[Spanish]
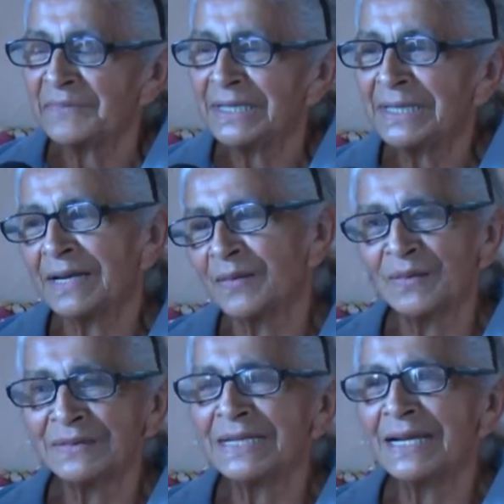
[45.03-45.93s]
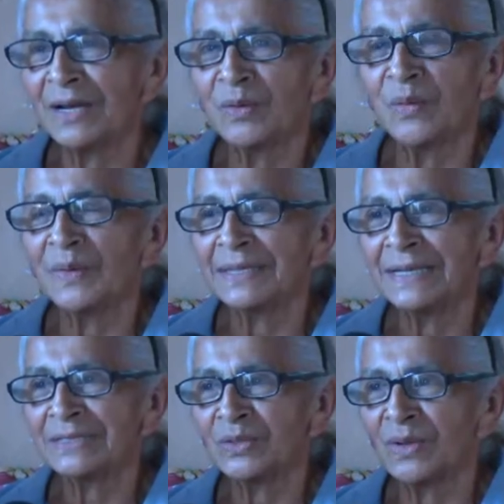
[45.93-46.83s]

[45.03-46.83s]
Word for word: dar a conocer algo, ¿verdad?,